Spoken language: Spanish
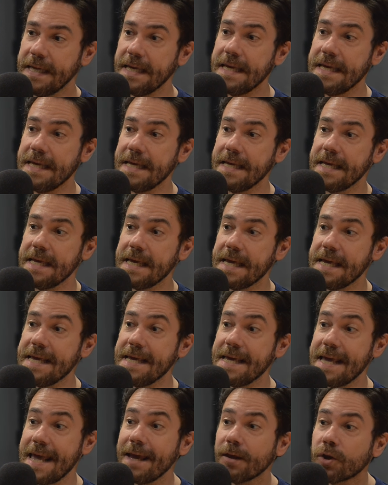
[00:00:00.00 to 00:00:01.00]

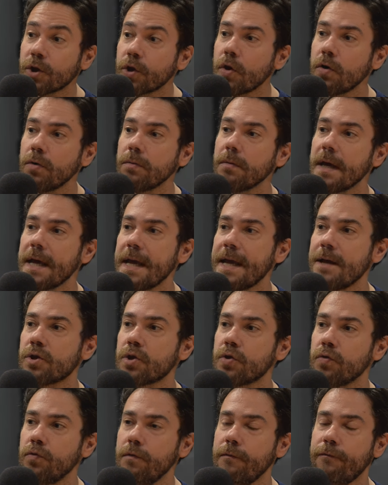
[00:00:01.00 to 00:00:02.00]
y, esto
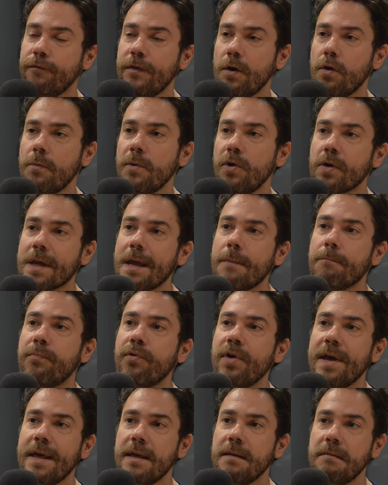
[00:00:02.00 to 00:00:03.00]
es un fenómeno que
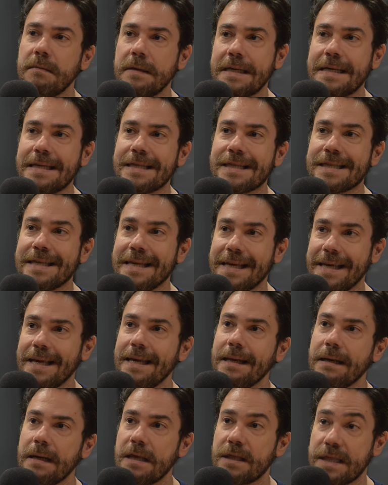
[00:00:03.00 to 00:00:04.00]
puede
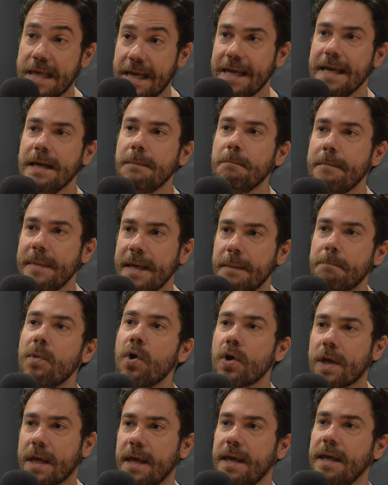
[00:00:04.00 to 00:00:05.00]
seguir, seguir
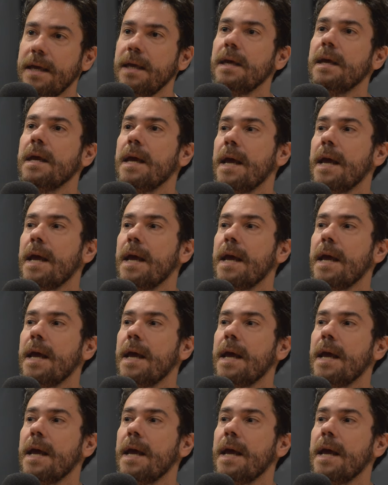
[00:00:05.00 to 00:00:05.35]
mismo que